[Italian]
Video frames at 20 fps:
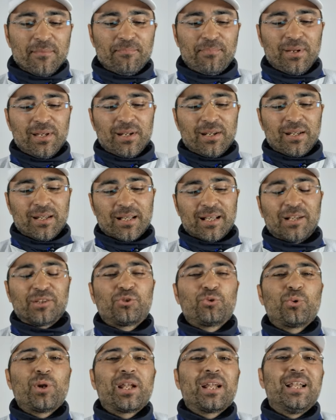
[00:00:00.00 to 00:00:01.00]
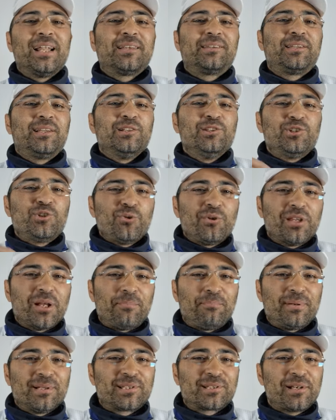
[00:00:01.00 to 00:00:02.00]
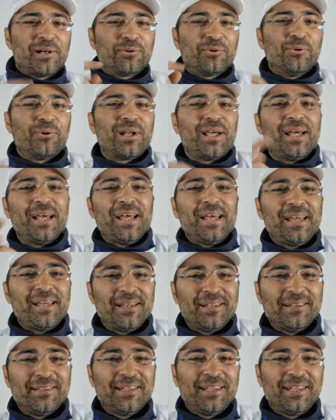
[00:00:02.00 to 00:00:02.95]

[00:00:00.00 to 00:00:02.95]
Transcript: per catturare l'attenzione del pescatore e